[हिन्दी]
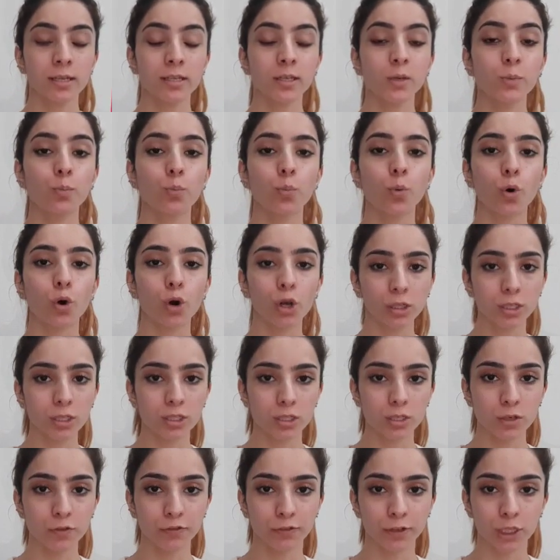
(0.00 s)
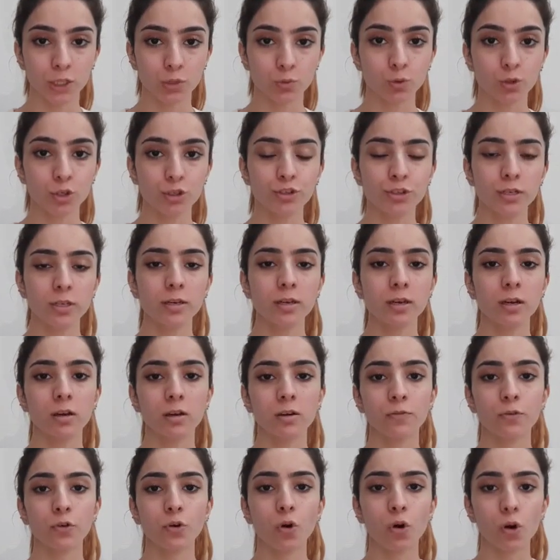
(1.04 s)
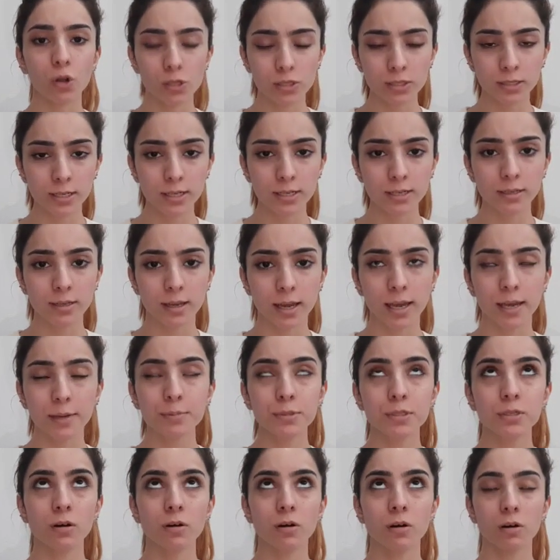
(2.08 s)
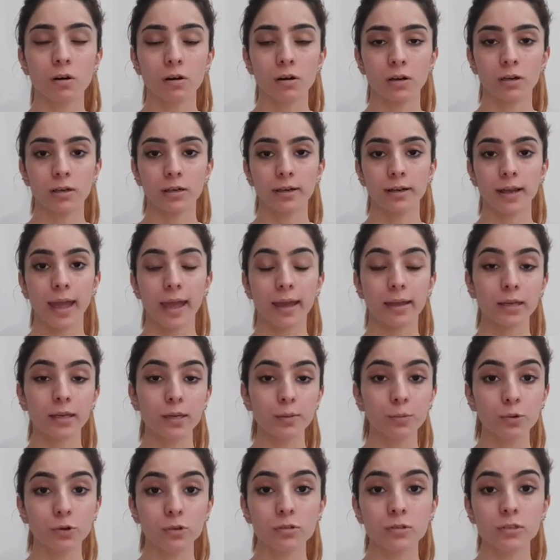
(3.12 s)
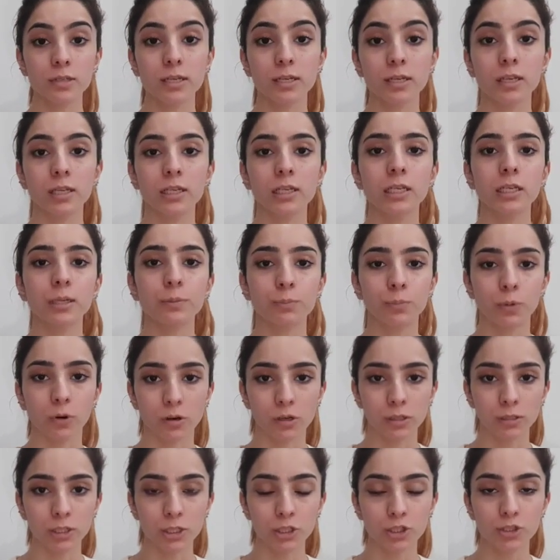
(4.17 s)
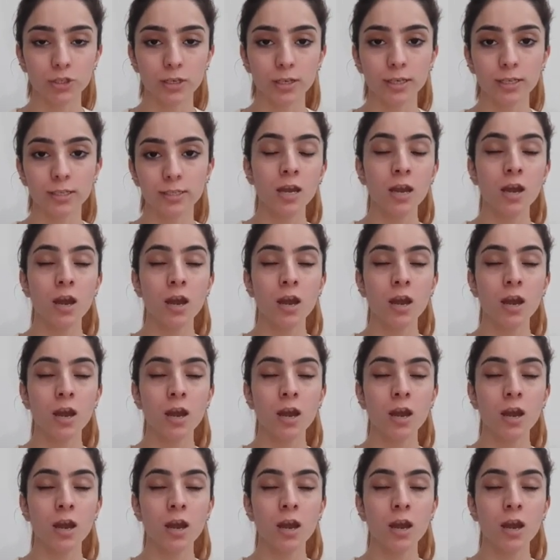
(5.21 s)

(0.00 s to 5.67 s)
ये बहुत अच्छा फेस वॉश है फॉर ऑल स्किन टाइप्स और एक्नी प्रॉन स्किन के लिए बहुत अच्छा है